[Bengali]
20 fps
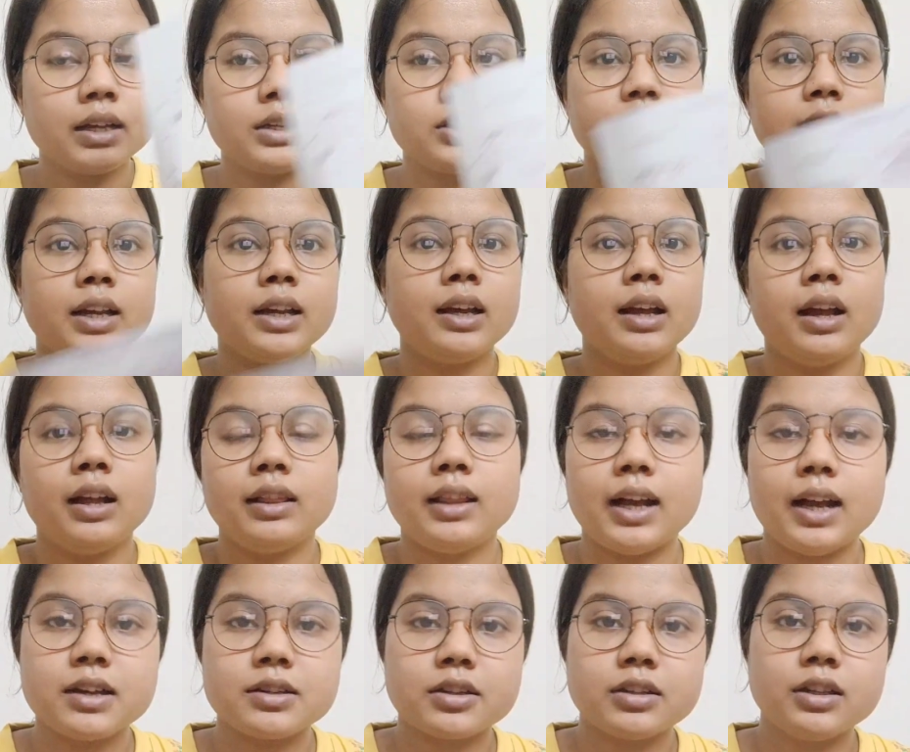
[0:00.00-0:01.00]
যে
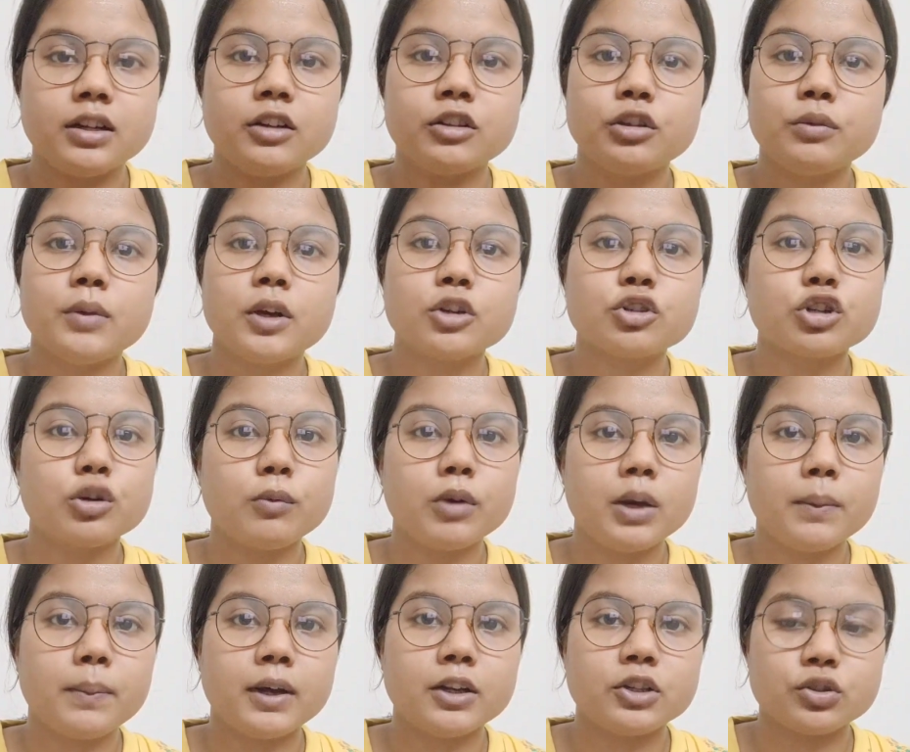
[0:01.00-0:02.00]
লাস্টের দিকে তুমি আর
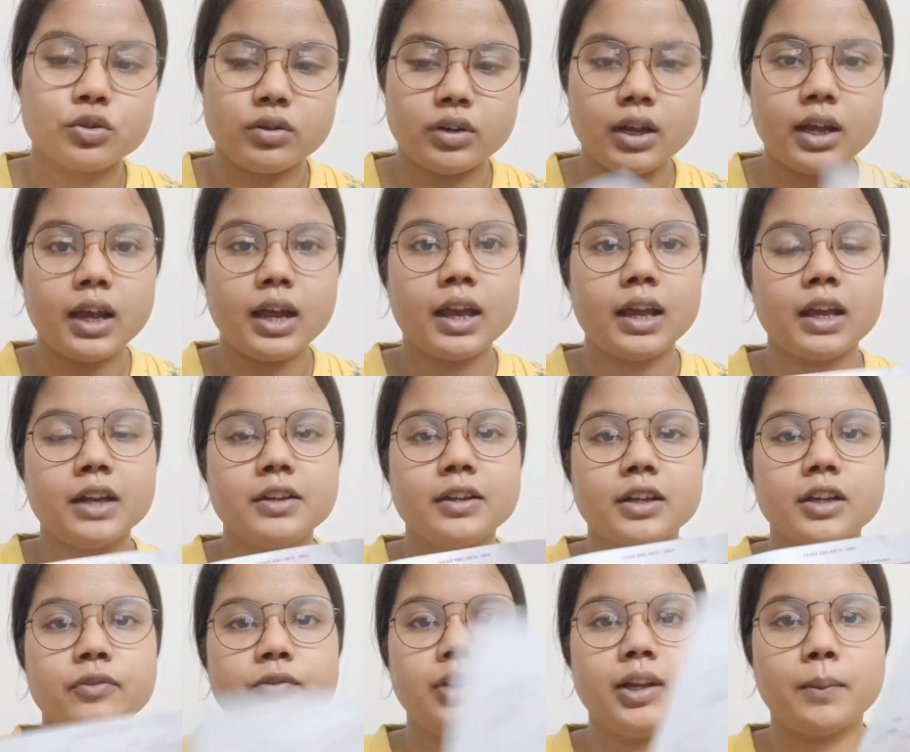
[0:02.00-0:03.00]
সময় পাচ্ছ না
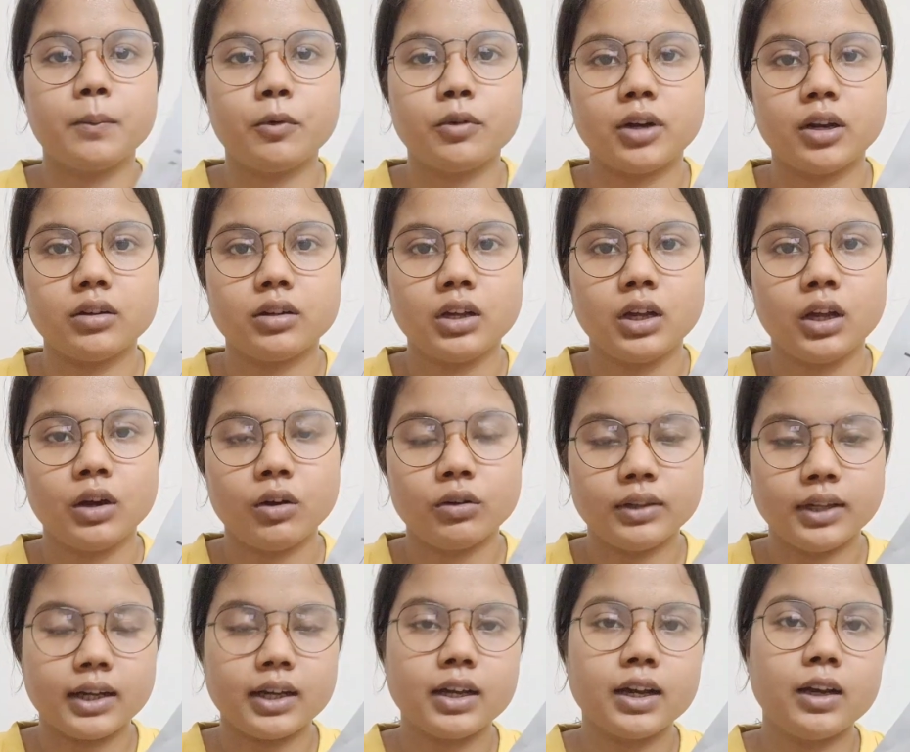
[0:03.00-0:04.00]
এটাকে ফিল আপ করার
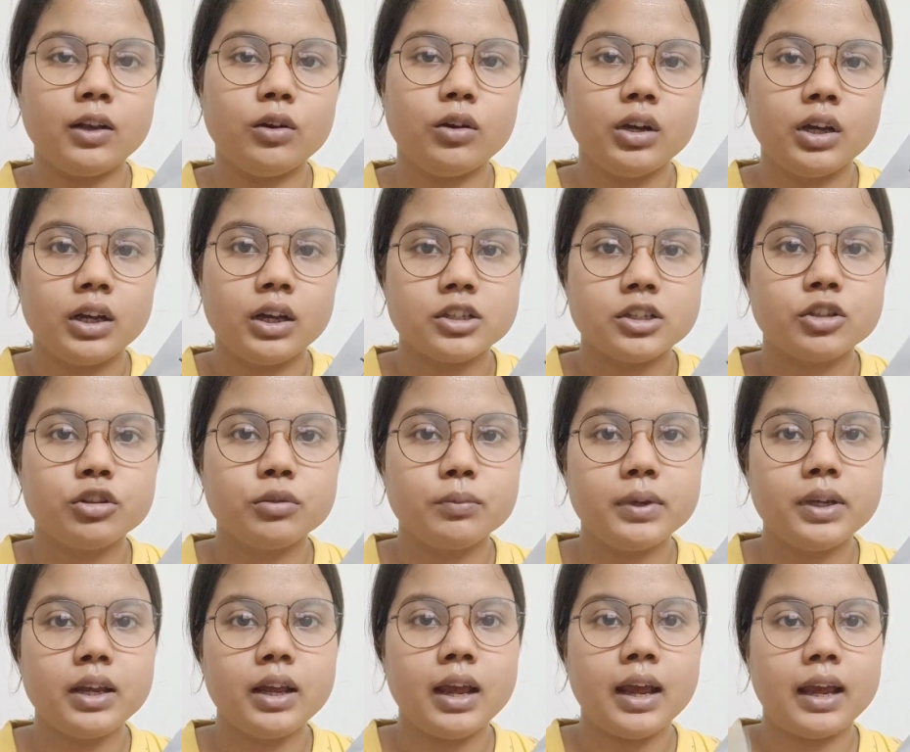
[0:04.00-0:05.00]
দেখা গেল যে তুমি
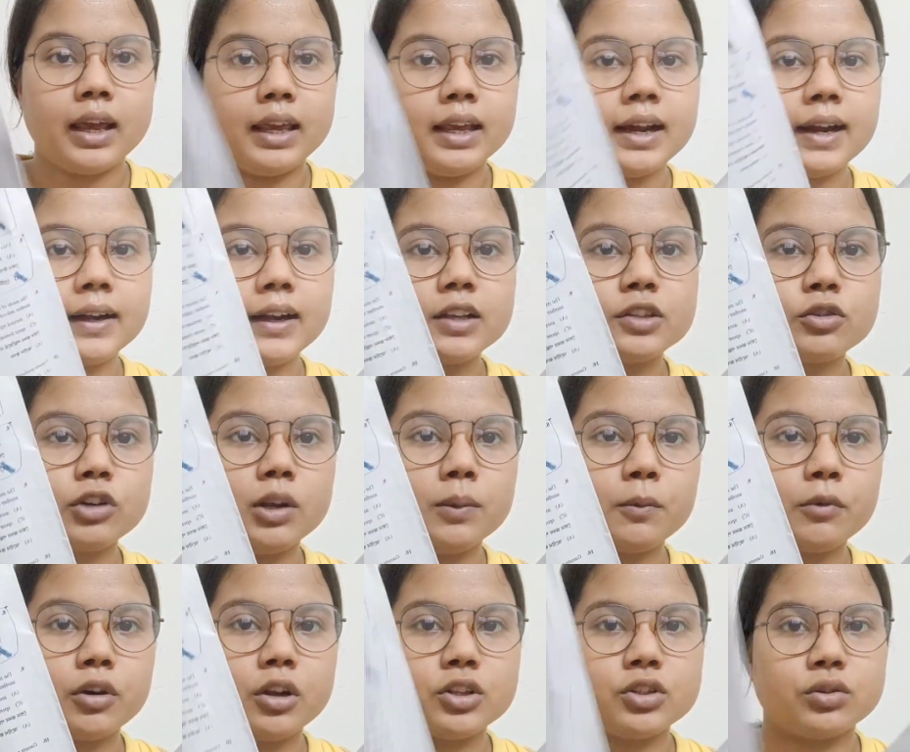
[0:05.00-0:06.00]
এখানে সলভ
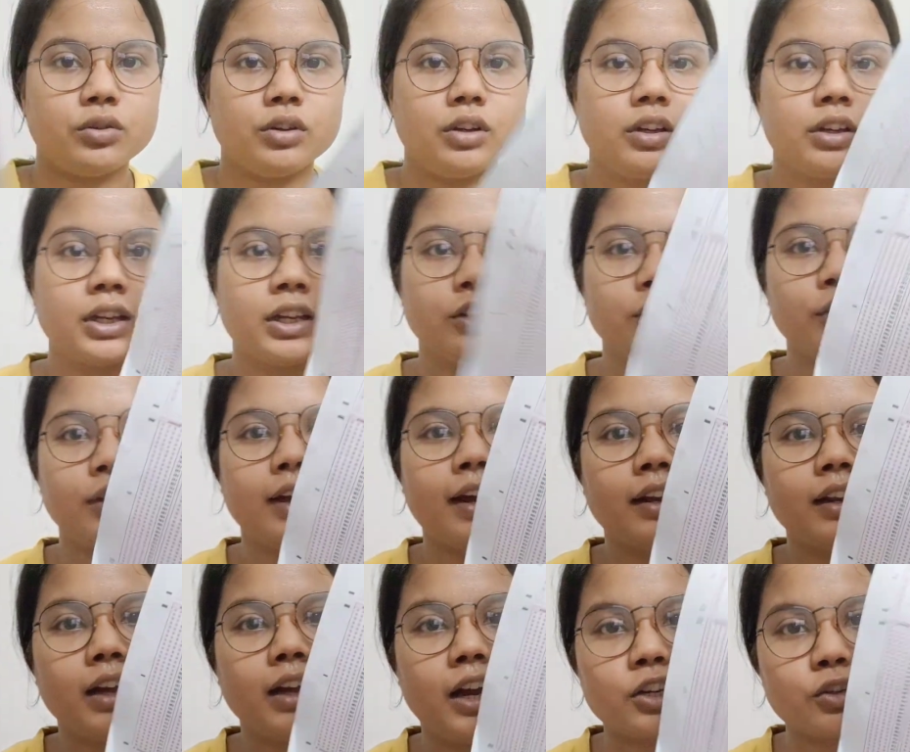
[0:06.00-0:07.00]
করেছো কিন্তু
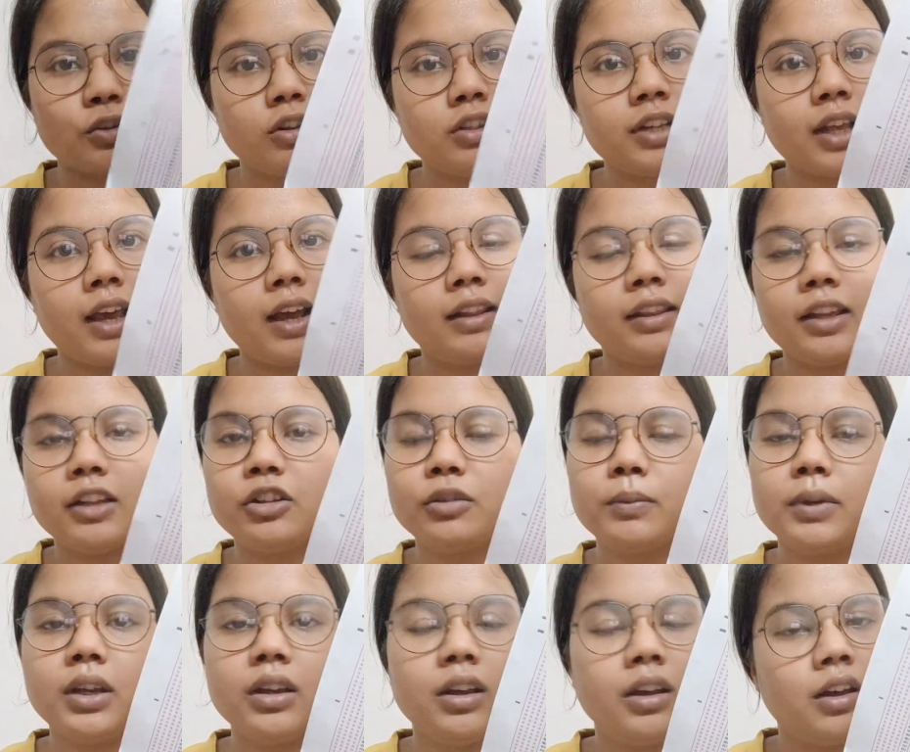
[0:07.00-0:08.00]
এখানে আসল জায়গাতেই তুমি